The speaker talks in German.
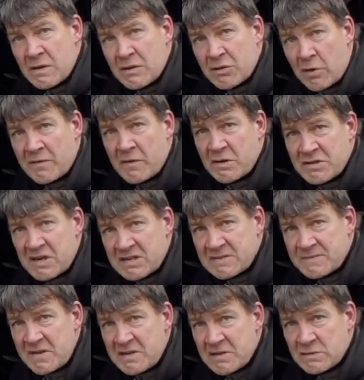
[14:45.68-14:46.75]
Ich hoffe, euch hat
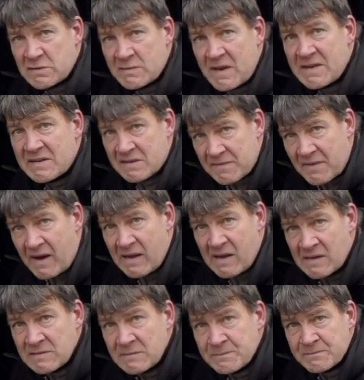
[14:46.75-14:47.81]
das Video soweit
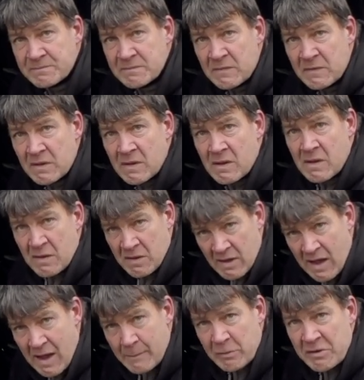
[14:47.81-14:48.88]
gefallen.
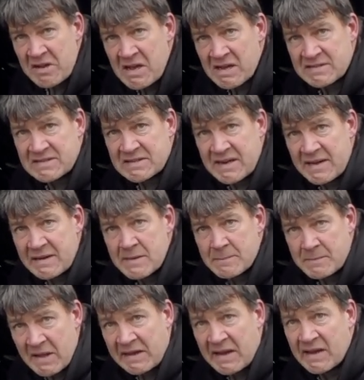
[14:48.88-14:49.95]
Abonniert den
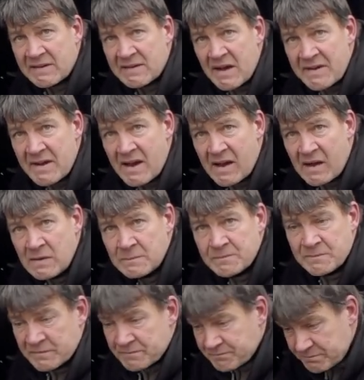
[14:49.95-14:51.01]
Black Hat kanal
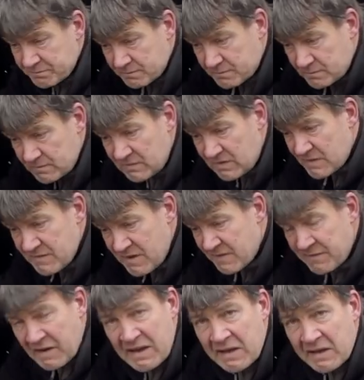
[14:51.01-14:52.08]
Wir
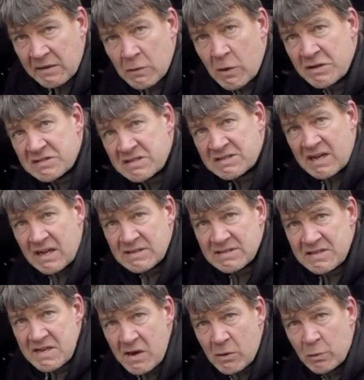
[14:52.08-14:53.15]
verlinken euch das
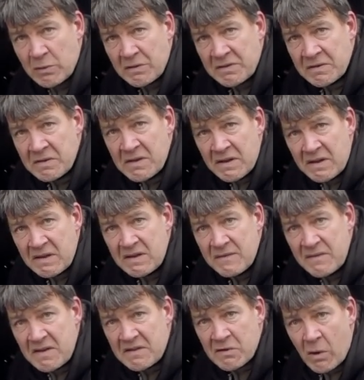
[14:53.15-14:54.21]
Ganze hier unten in die
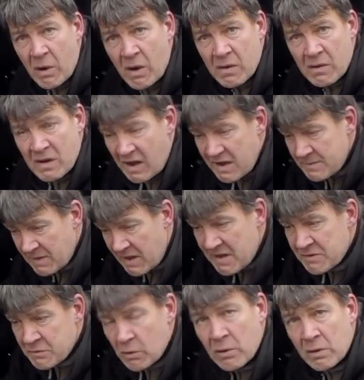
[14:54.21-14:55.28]

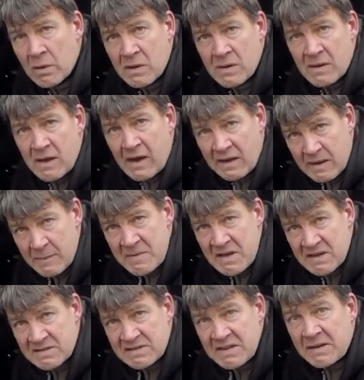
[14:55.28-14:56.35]
Videoeinblendung.
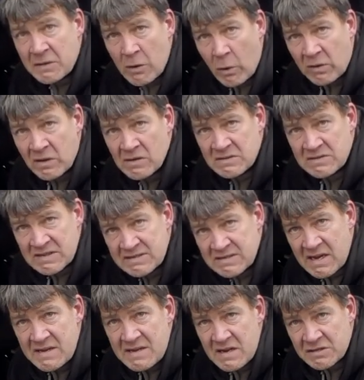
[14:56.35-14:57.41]
Alarmiert die Glocke, dann
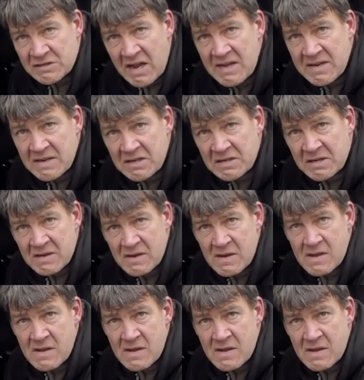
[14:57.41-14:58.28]
seid ihr ständig